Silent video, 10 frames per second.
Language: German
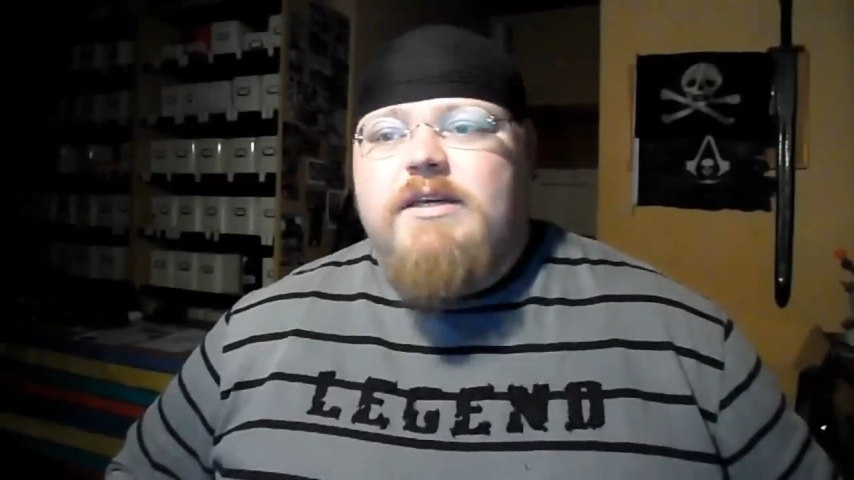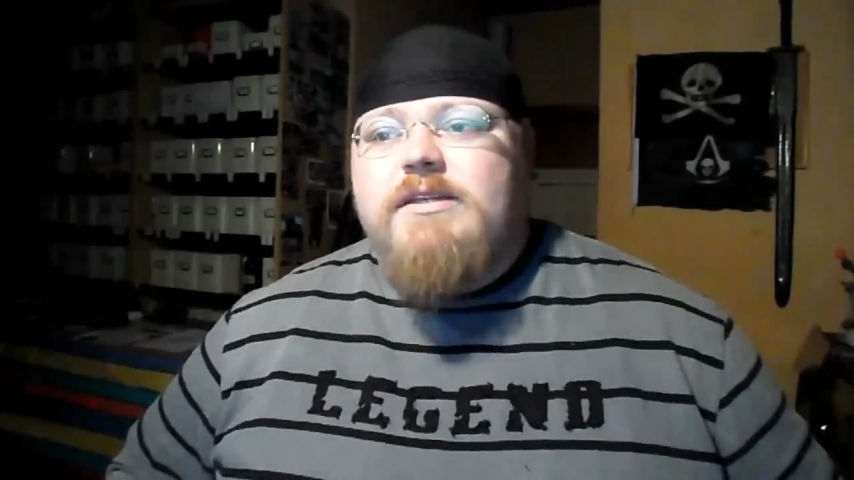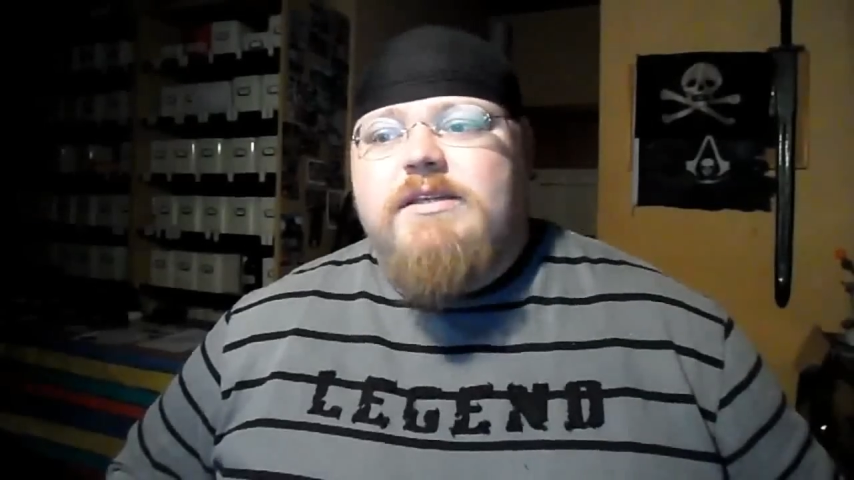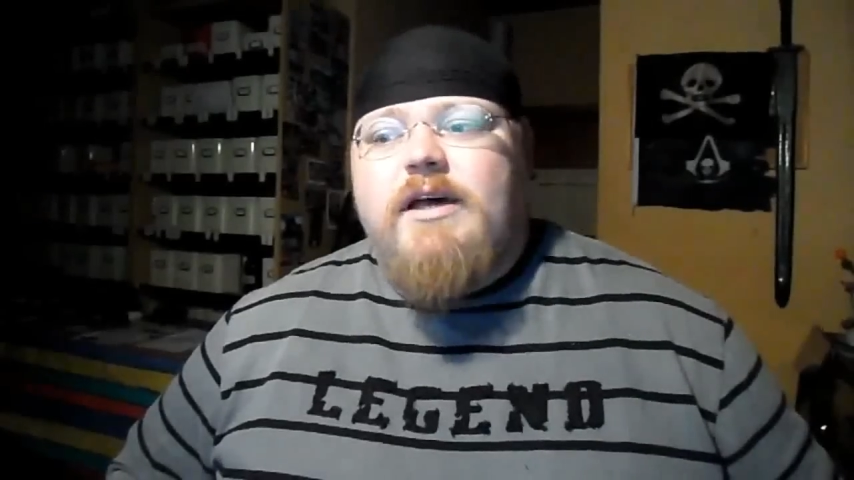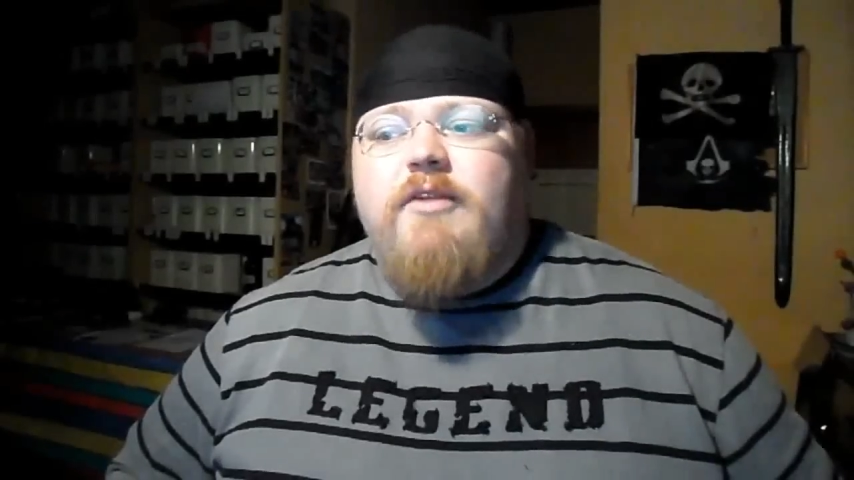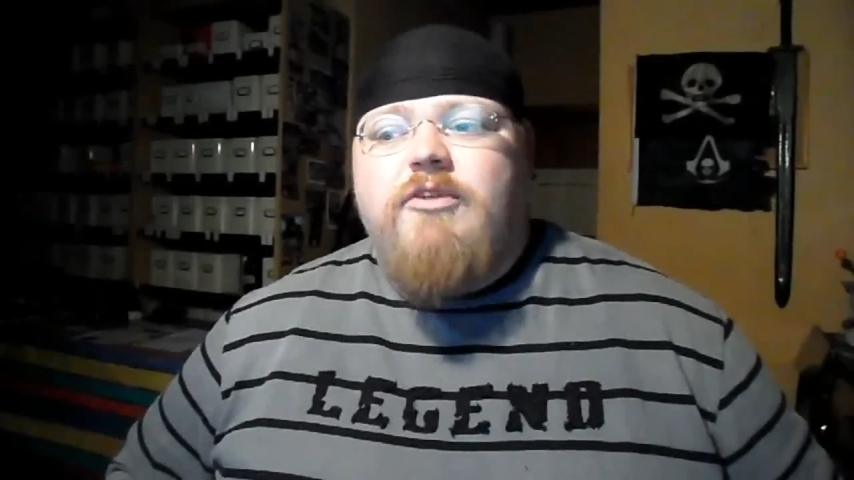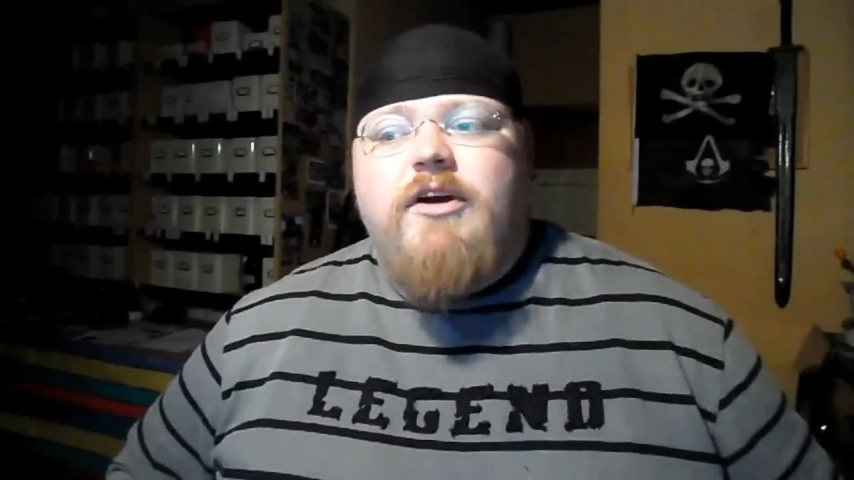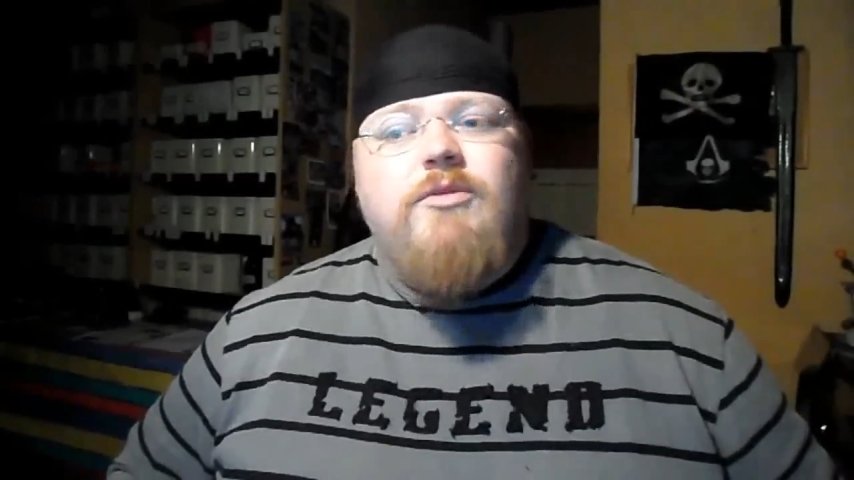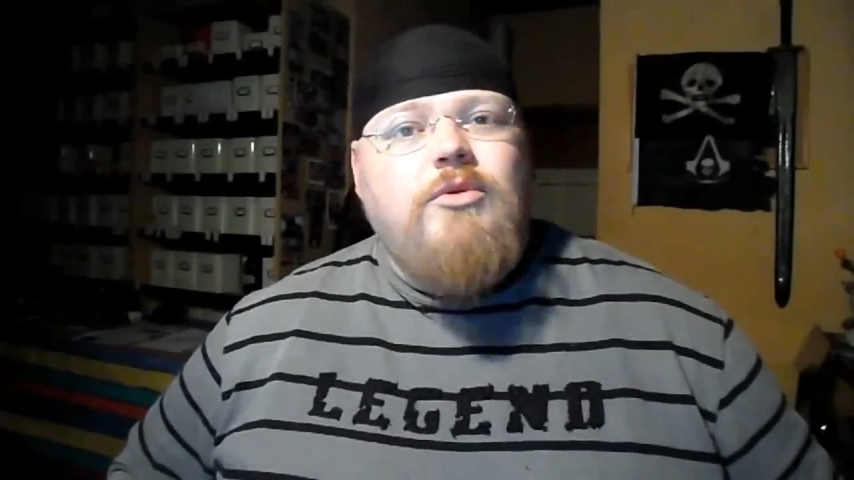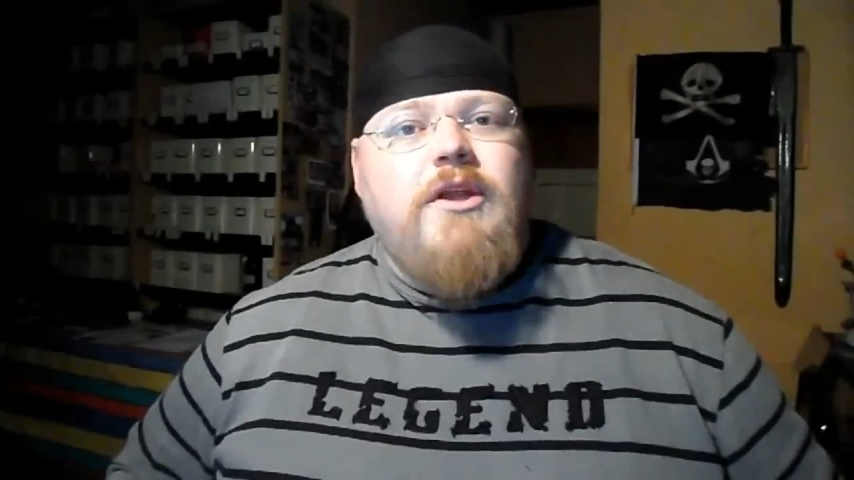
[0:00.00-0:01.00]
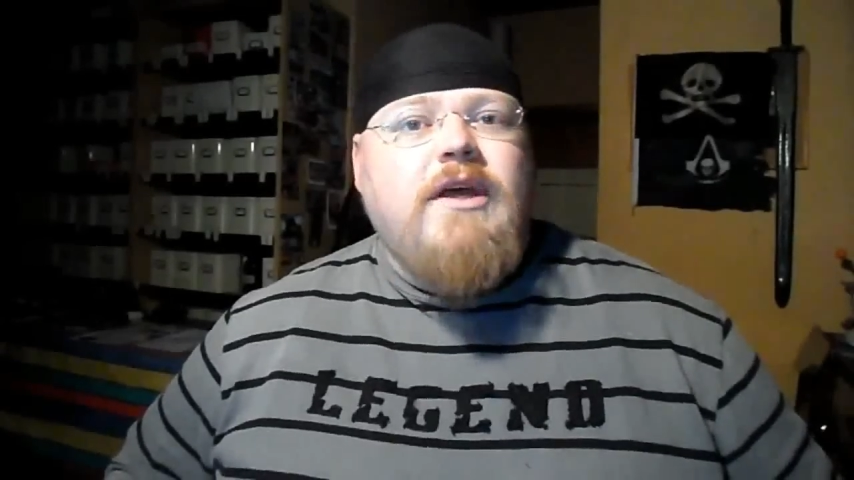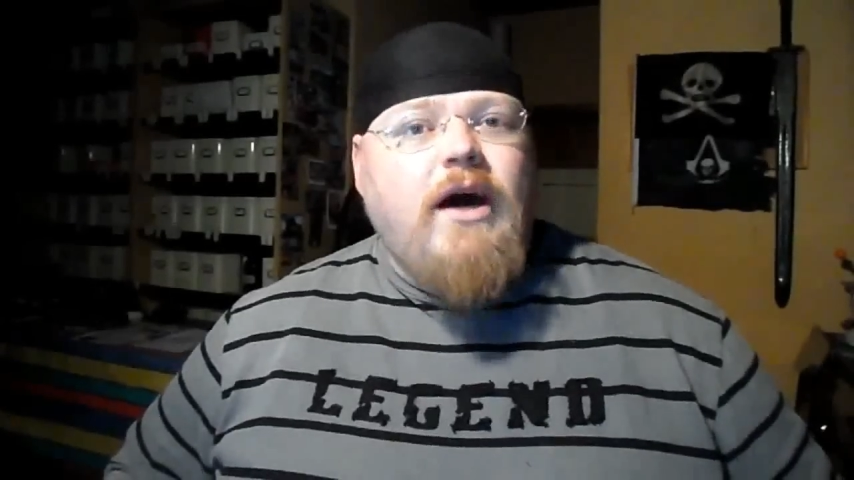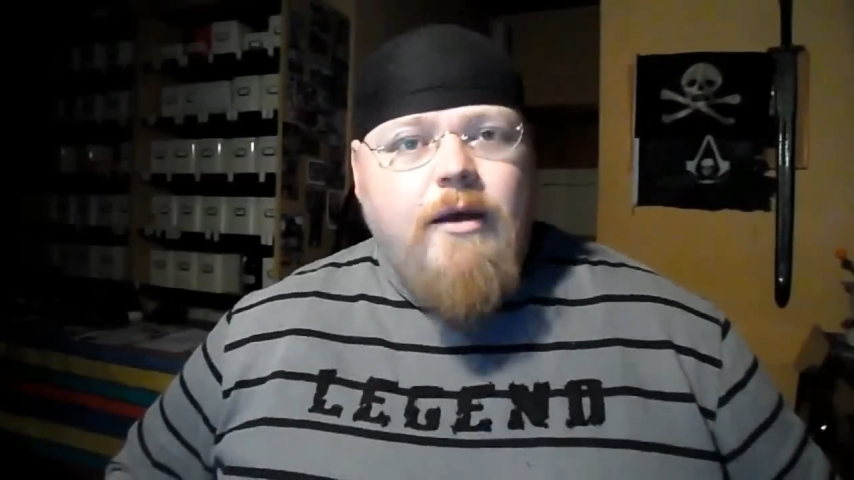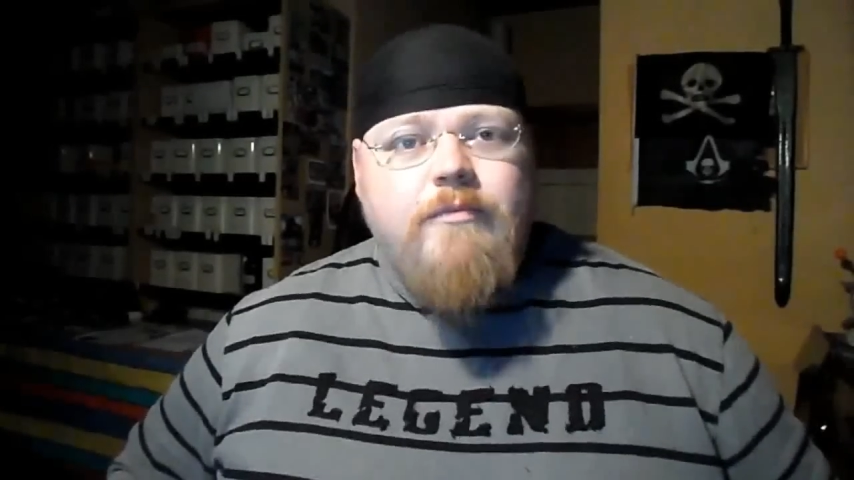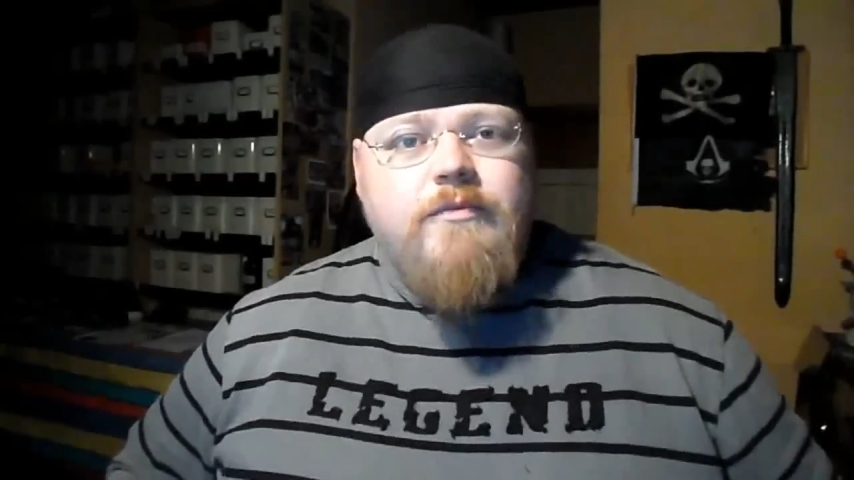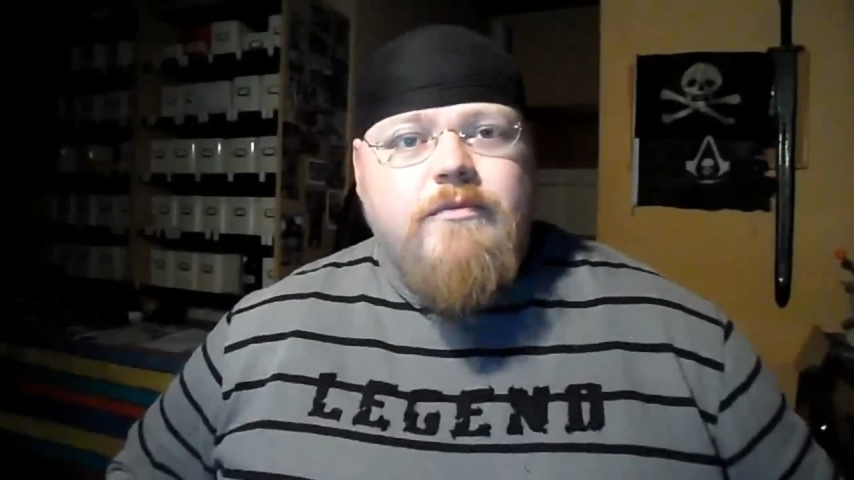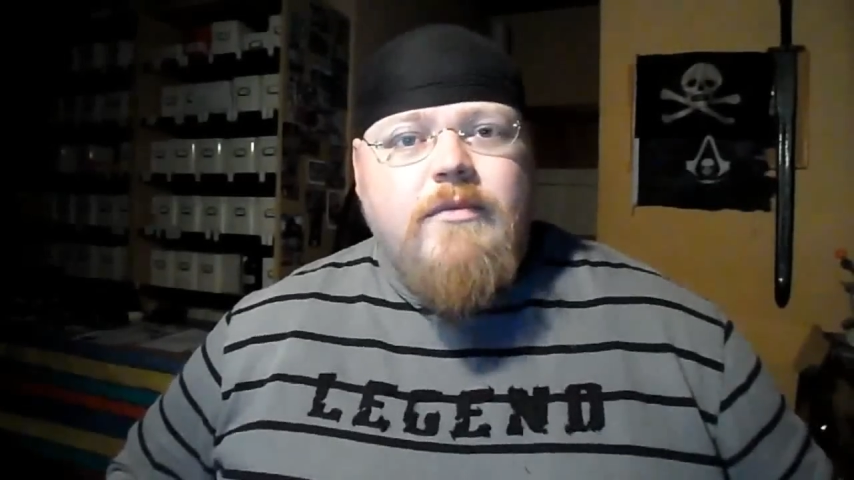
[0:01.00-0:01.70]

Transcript: es ist einfach nur da.